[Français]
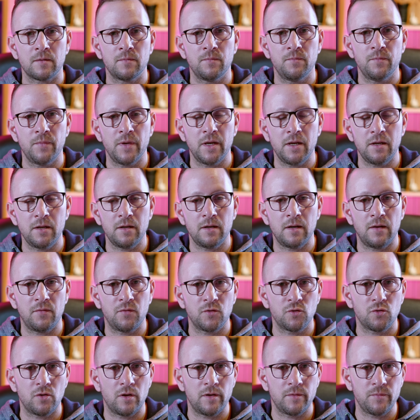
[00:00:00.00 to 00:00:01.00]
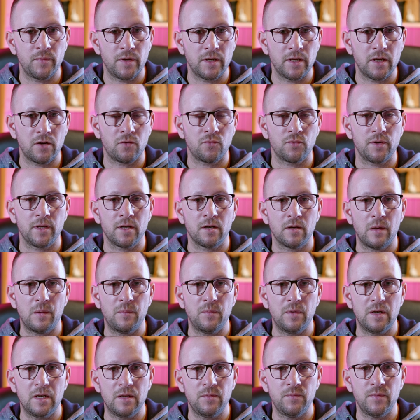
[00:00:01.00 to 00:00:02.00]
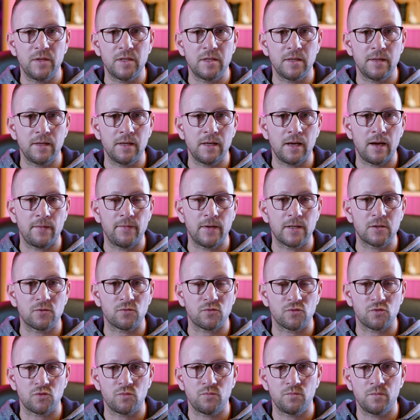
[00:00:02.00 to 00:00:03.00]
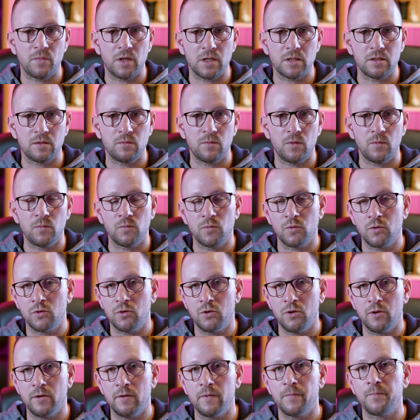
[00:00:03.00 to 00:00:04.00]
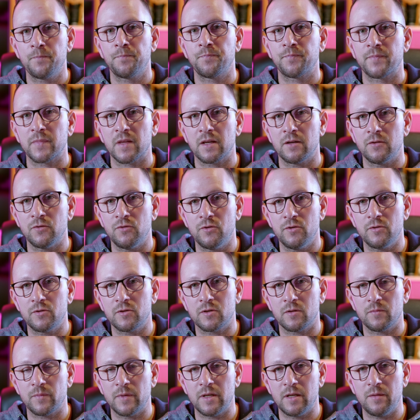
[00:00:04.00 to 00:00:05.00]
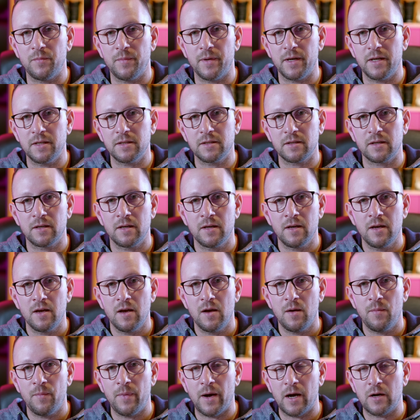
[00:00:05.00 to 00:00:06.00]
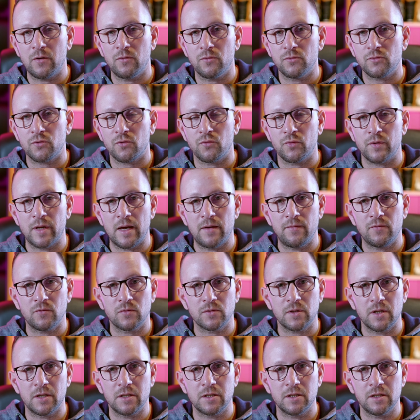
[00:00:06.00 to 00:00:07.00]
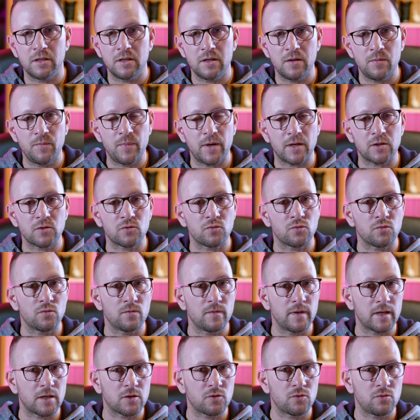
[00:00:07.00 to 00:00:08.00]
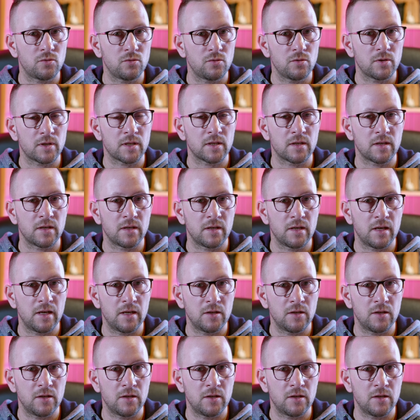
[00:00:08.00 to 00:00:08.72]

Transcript: Mais la photo animalière, on est quand même limité avec son zoom maximum de 200 mm. Par contre, on est avantagé par son ouverture qui